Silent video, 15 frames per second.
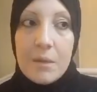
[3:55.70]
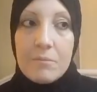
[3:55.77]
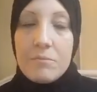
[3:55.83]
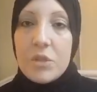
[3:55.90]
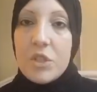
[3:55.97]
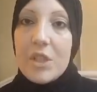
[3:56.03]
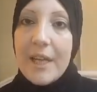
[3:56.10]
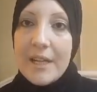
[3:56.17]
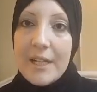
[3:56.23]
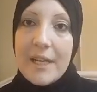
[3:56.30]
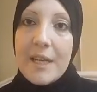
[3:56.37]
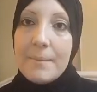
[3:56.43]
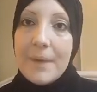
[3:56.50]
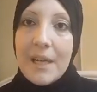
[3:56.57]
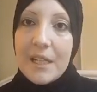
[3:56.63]
مش يعني
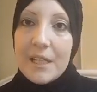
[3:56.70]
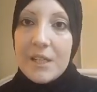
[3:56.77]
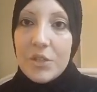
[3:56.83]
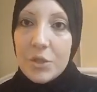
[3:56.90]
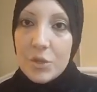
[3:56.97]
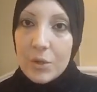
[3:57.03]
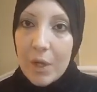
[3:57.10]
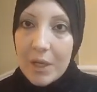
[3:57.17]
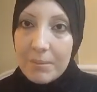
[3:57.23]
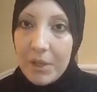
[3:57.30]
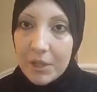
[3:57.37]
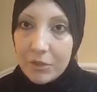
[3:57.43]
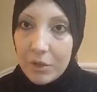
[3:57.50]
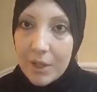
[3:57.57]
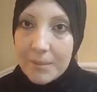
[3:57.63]
هي ما قالتليش السؤال
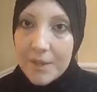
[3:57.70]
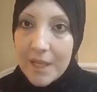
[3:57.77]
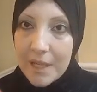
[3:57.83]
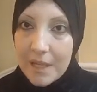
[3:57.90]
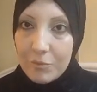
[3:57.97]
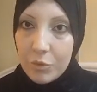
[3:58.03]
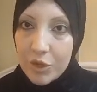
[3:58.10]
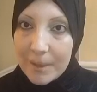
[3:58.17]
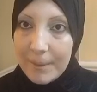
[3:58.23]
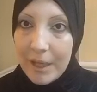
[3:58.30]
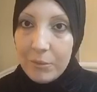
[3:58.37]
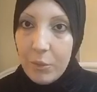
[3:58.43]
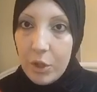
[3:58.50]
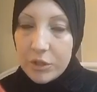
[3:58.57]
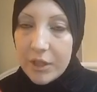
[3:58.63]
باحترام زي المتابعه
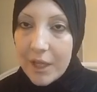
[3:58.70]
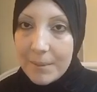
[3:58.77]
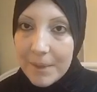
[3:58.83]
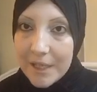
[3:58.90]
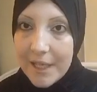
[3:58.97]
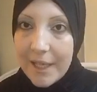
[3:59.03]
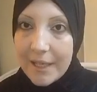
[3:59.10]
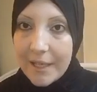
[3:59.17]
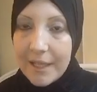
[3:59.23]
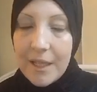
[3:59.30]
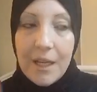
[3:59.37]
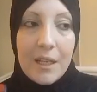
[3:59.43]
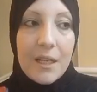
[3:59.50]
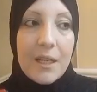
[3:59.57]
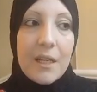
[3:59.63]
المحترمه ديت كده